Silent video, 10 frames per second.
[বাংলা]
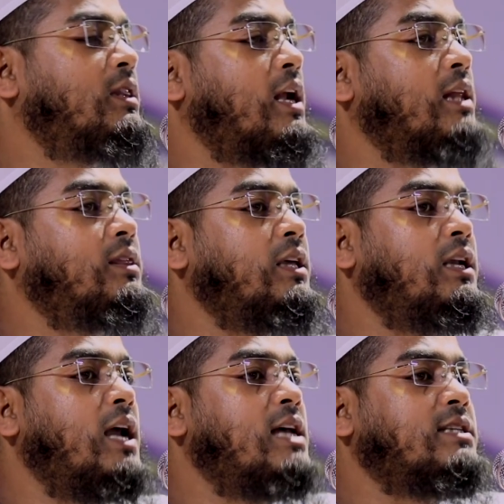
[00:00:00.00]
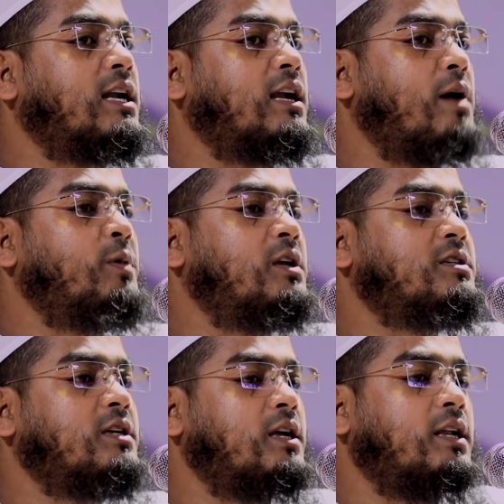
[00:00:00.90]
তারা তিন হাজার নামের
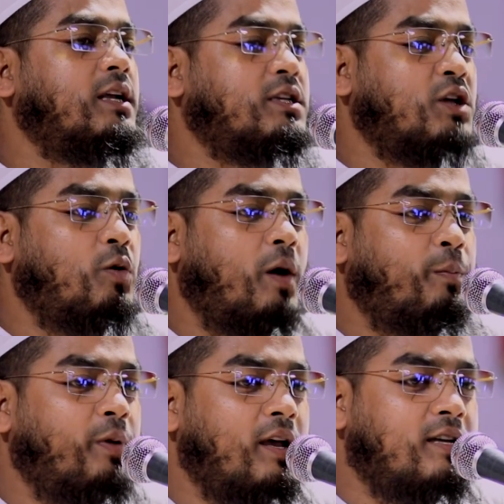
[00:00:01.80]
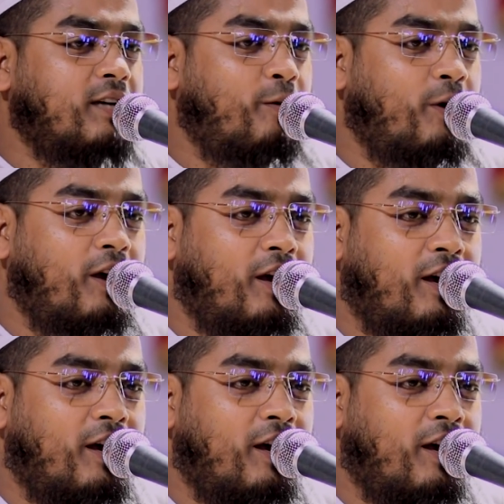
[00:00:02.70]
জিকিরের স্বভাব পেয়ে যাবে